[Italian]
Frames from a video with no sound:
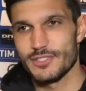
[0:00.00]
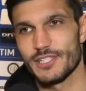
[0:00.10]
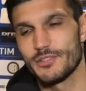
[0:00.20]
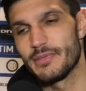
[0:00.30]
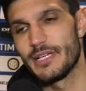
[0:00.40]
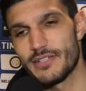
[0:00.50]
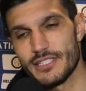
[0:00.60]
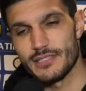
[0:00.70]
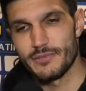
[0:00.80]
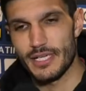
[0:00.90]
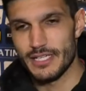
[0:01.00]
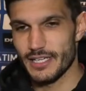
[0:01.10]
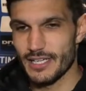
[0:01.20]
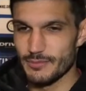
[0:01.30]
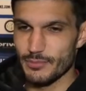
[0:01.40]
stato bello riassaporare il
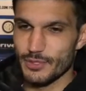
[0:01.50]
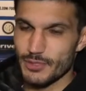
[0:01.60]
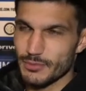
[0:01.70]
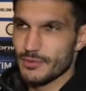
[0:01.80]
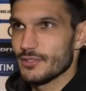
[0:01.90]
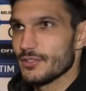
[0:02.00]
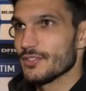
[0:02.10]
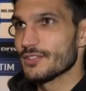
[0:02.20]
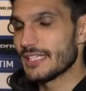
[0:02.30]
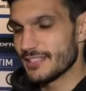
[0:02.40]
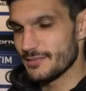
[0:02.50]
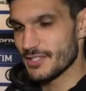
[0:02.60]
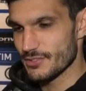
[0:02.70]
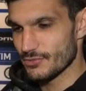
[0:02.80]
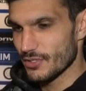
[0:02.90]
campo dopo tanti
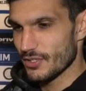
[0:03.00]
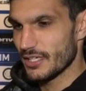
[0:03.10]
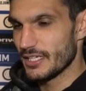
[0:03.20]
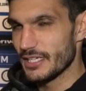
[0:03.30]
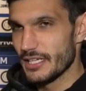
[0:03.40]
mesi fuori